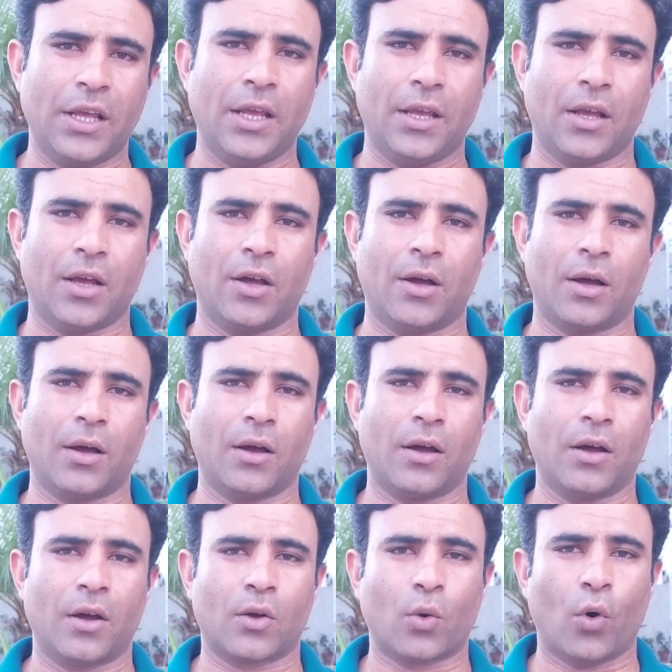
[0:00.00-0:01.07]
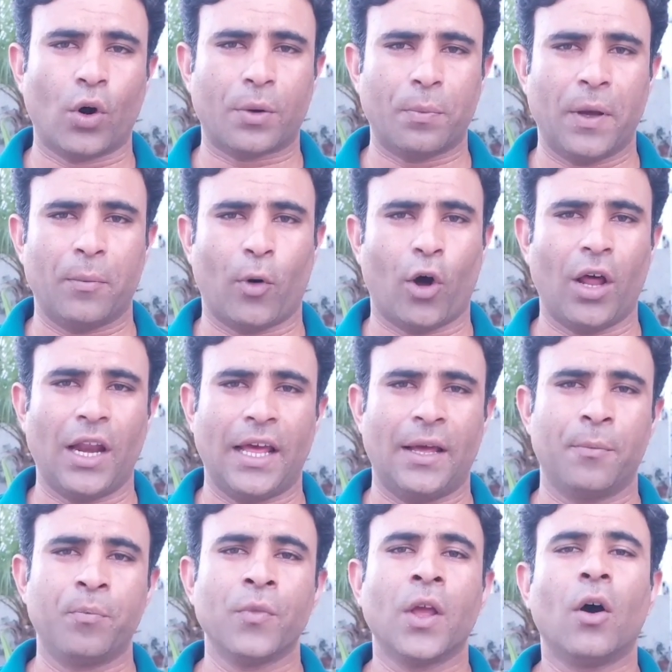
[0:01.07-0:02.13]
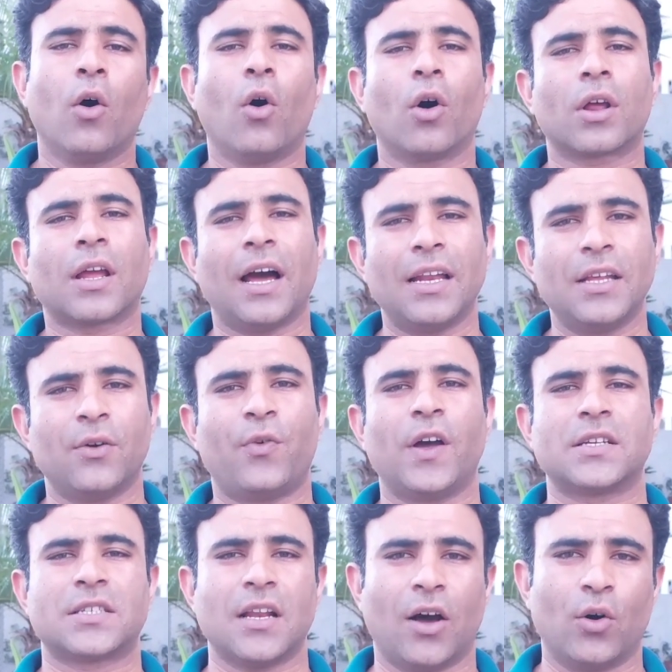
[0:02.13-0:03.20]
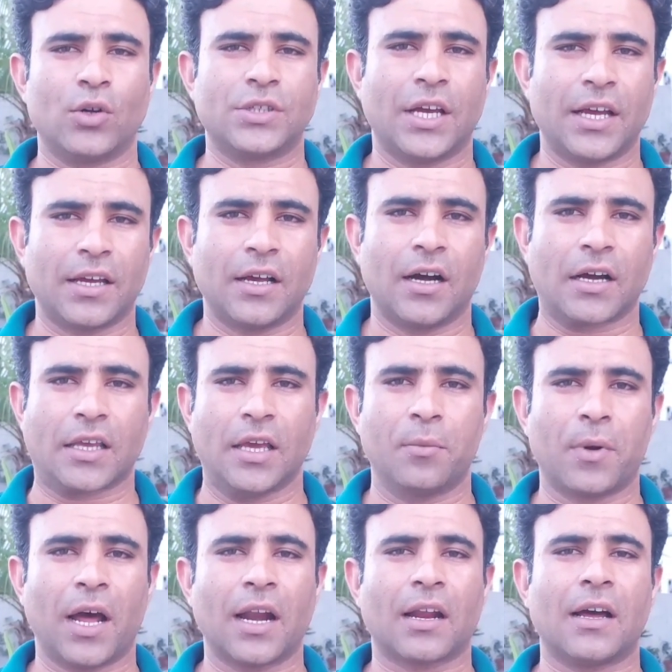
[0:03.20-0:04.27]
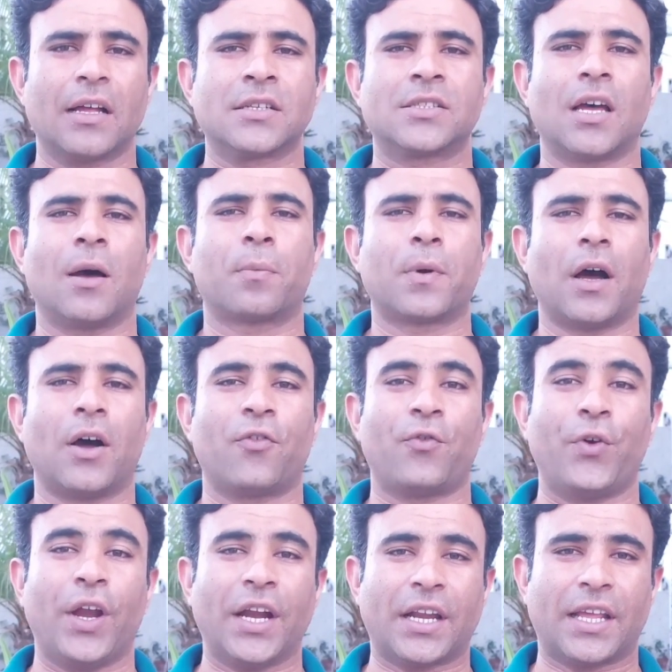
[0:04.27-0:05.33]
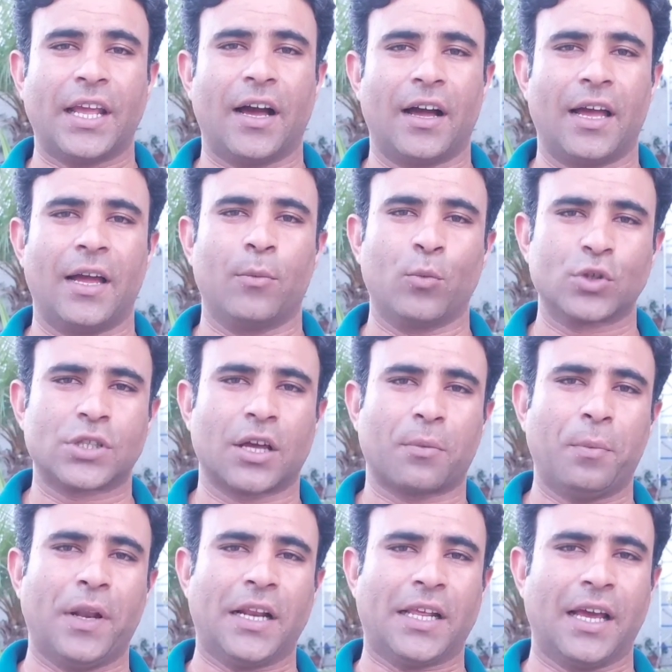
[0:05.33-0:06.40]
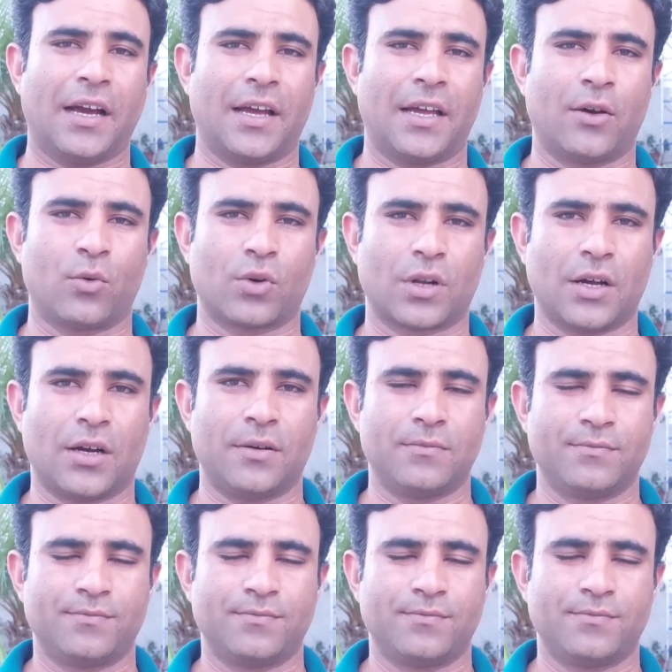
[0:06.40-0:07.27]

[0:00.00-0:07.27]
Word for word: की आ, आ, कोर्ट में बॉल है और कल ये फैसला हो जाएगा कि इमरान खान साहब का फेट क्या है मुस्तबिल क्या है उनका